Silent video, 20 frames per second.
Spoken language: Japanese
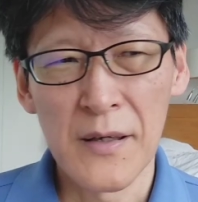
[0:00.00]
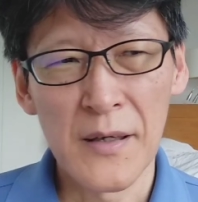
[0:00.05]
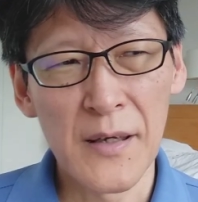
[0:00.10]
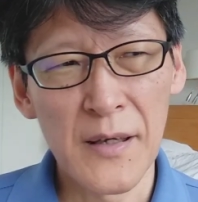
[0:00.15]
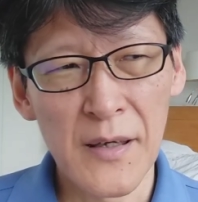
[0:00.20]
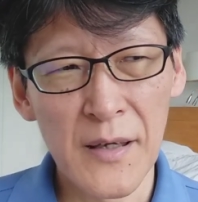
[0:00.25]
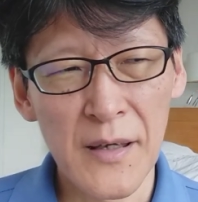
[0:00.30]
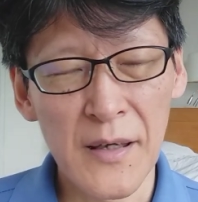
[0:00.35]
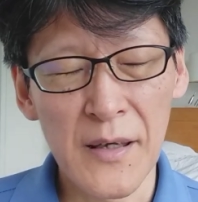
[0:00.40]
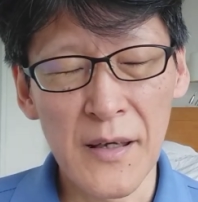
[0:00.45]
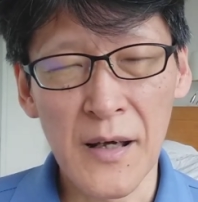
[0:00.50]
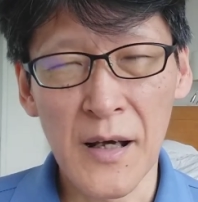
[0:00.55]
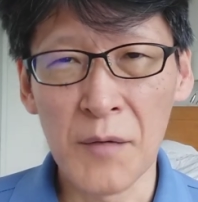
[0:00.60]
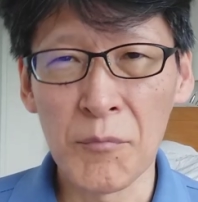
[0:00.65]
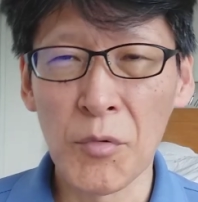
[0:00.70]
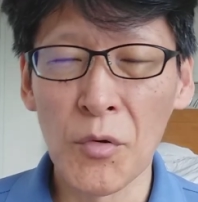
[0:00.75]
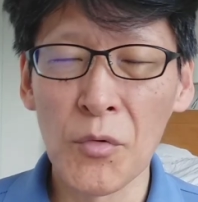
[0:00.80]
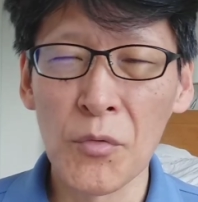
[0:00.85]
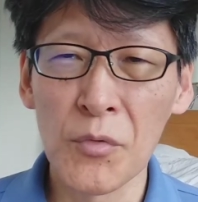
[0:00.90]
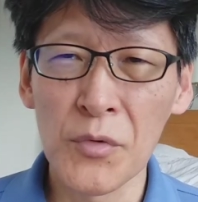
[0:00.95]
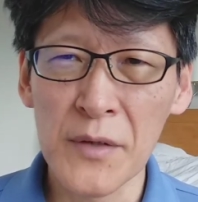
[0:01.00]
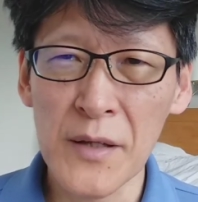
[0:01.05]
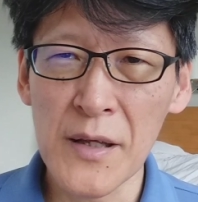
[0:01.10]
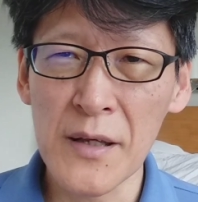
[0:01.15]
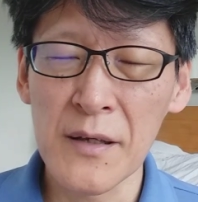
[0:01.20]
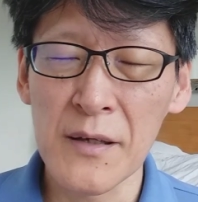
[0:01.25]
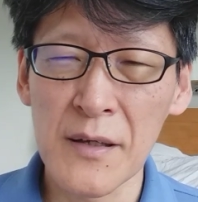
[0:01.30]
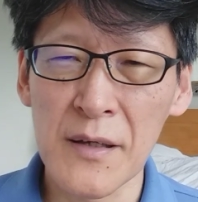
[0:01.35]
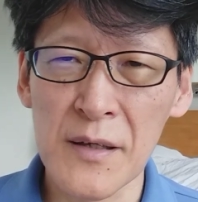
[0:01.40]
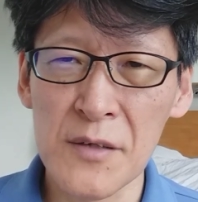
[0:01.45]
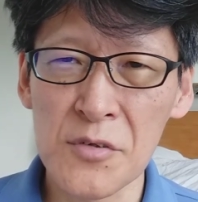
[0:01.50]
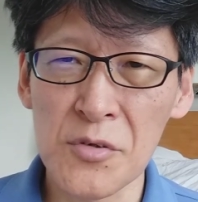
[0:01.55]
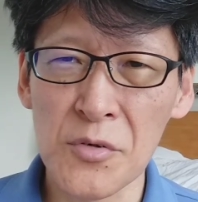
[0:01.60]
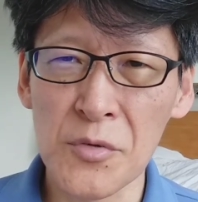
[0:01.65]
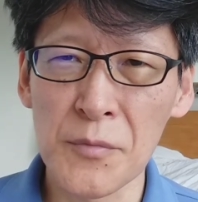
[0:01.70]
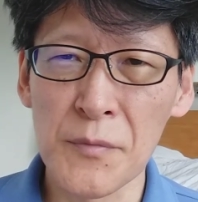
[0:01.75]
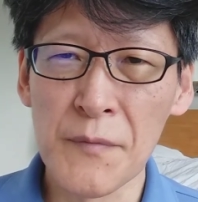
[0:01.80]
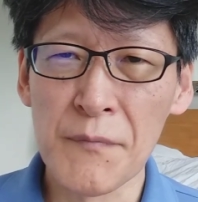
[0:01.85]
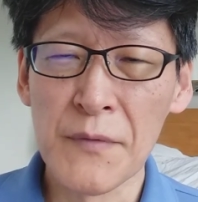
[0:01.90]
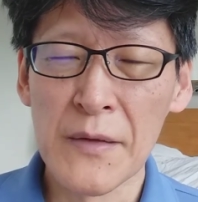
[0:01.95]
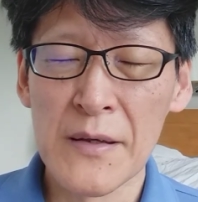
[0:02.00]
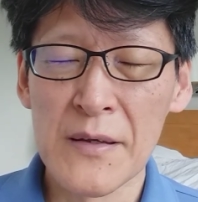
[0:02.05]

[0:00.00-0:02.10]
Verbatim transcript: えー、波紋をね、えー、その